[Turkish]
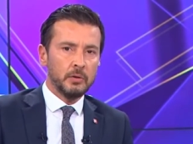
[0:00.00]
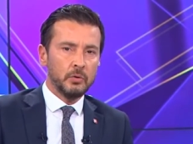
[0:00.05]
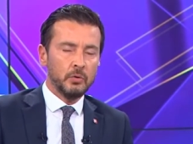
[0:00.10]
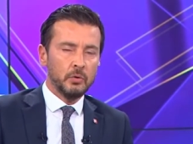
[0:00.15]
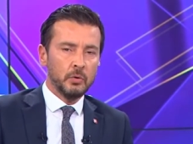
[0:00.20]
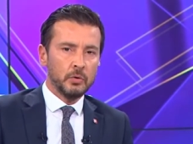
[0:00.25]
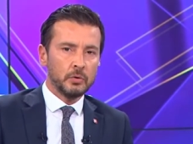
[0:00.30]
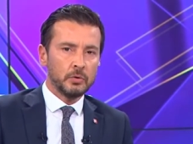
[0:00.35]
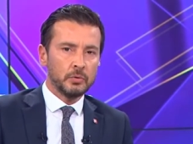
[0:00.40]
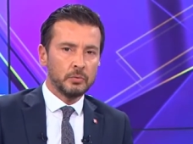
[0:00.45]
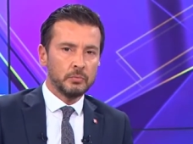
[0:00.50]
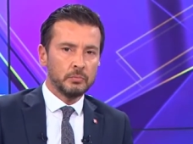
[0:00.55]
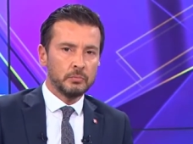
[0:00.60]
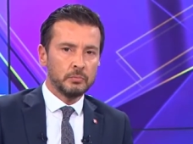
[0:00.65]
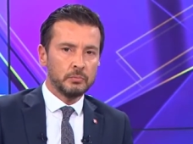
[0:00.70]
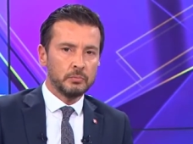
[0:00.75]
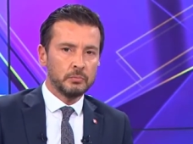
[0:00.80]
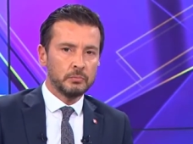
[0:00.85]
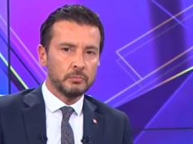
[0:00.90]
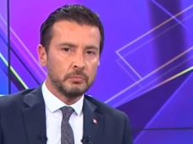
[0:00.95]
ediliyor.
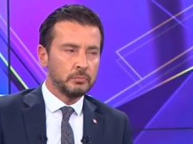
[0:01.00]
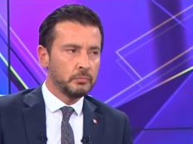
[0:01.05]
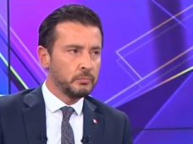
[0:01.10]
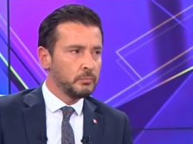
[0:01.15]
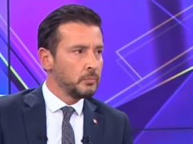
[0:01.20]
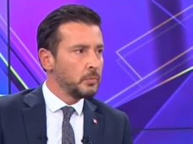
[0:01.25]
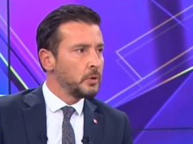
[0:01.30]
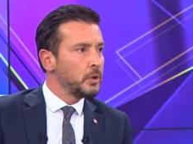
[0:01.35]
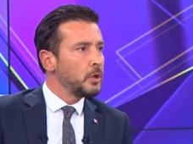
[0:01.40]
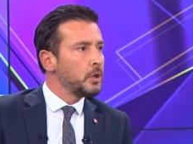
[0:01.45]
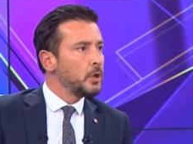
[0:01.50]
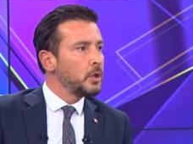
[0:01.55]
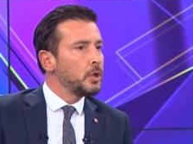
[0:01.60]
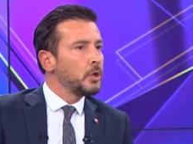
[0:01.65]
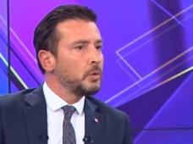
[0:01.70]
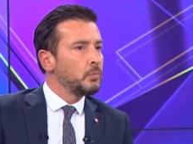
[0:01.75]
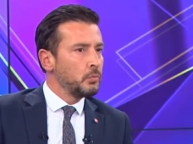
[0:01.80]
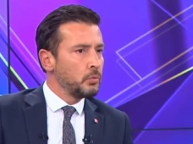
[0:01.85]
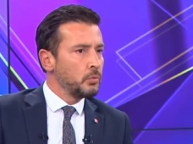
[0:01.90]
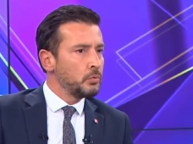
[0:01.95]

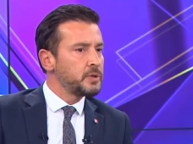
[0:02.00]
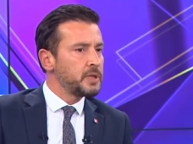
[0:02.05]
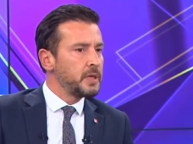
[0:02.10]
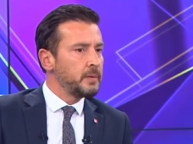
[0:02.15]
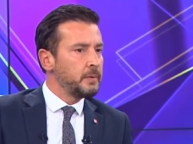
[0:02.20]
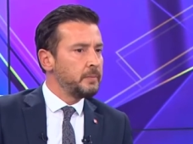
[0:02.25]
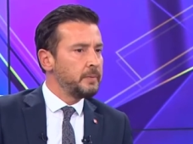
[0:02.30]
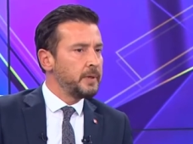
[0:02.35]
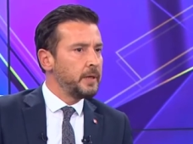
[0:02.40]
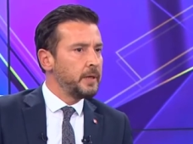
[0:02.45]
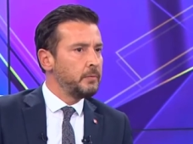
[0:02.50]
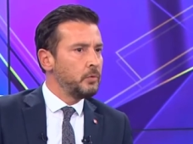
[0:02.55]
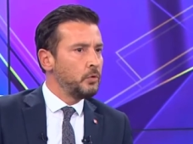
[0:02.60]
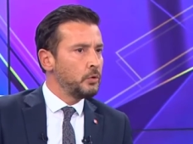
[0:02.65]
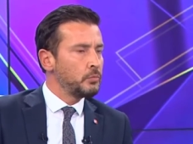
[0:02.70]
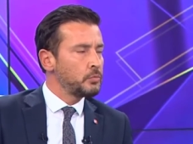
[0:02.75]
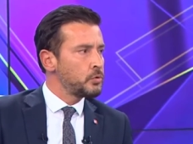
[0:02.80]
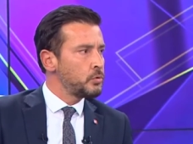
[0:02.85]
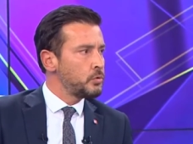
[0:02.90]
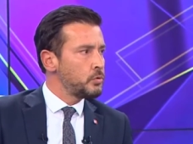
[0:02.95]
Bunun sebebi ne
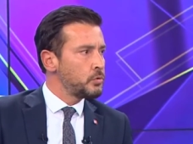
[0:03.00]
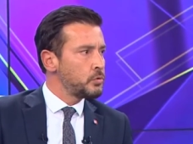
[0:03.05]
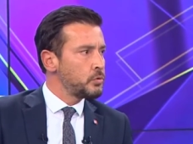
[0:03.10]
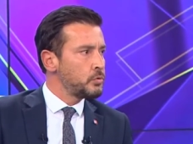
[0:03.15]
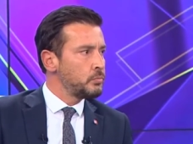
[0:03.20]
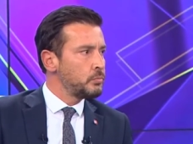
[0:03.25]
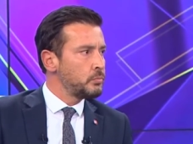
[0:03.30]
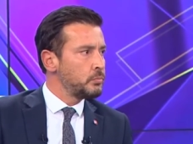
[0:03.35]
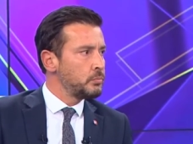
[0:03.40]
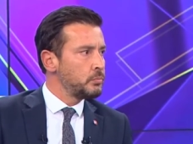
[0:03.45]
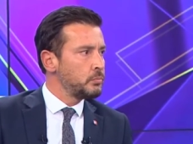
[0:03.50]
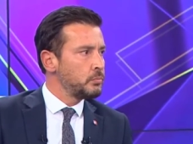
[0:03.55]
biliyor musunuz?